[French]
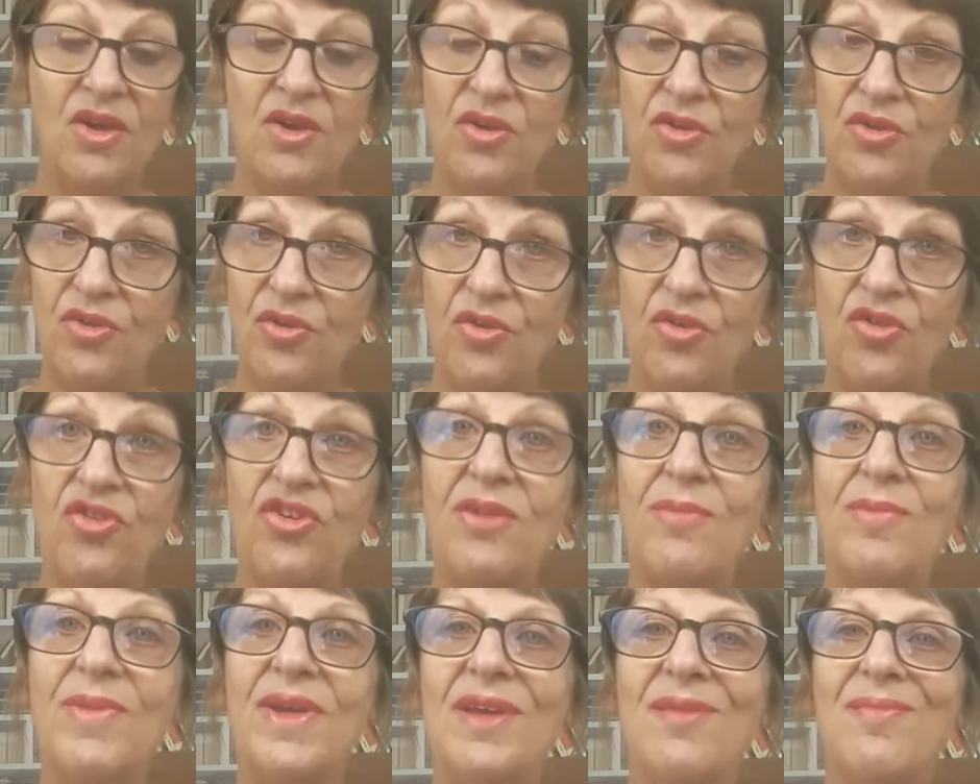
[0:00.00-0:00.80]
Ce que
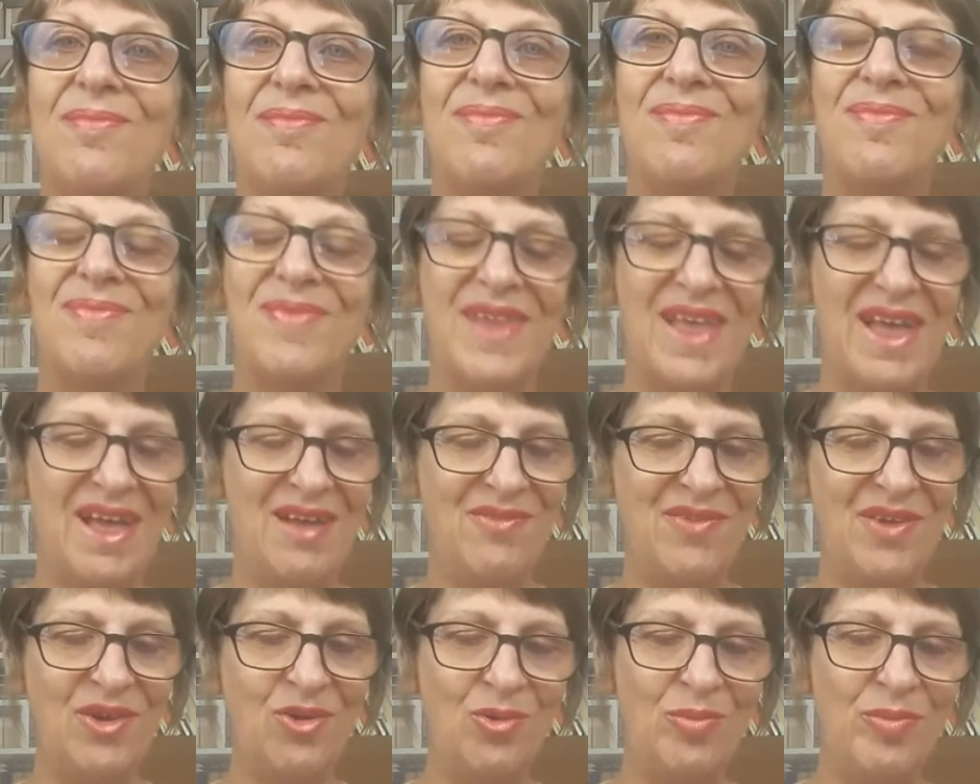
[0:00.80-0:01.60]
j'aimais,
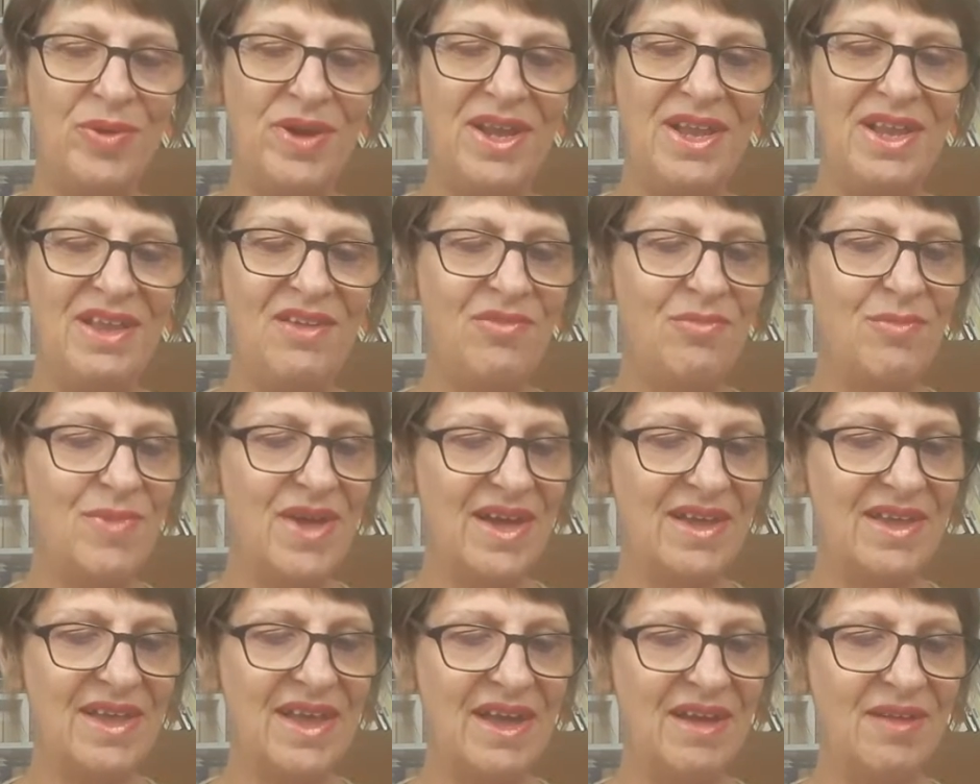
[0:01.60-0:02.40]
avait repris Liv
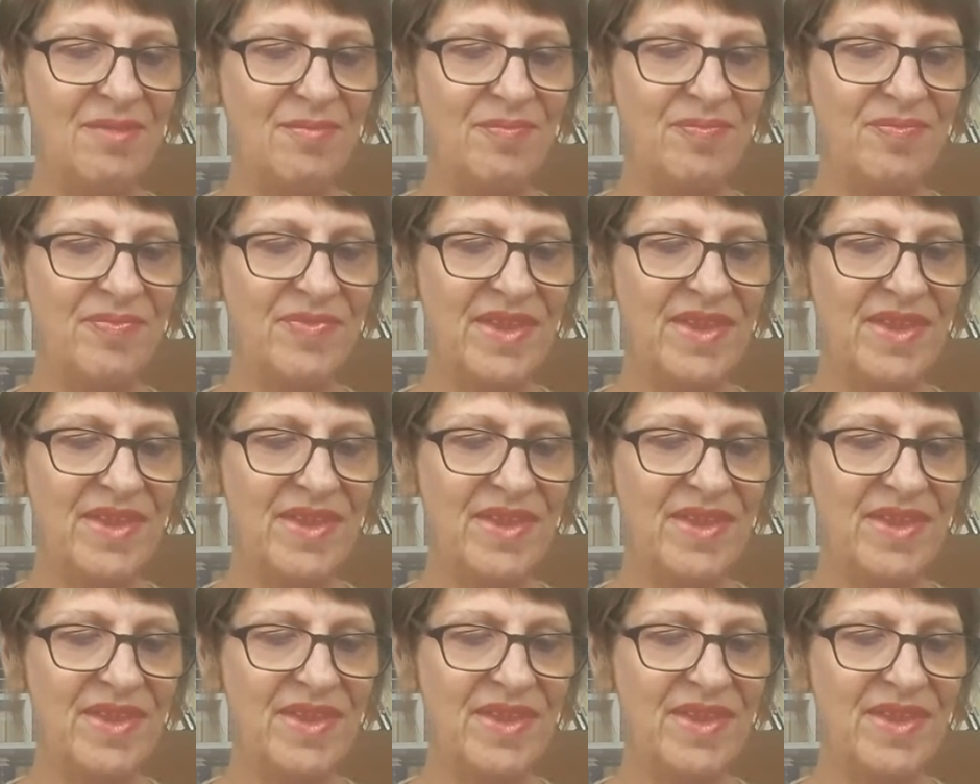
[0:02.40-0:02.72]
Maria,